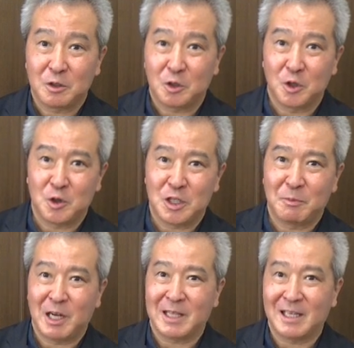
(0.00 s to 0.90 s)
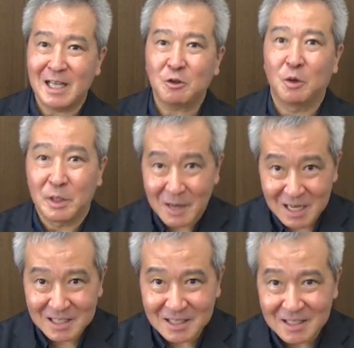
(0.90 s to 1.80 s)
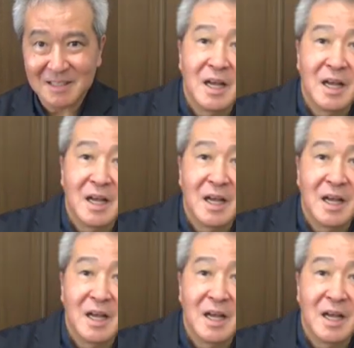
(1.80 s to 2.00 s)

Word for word: 作りをしてもらえたらなと思います。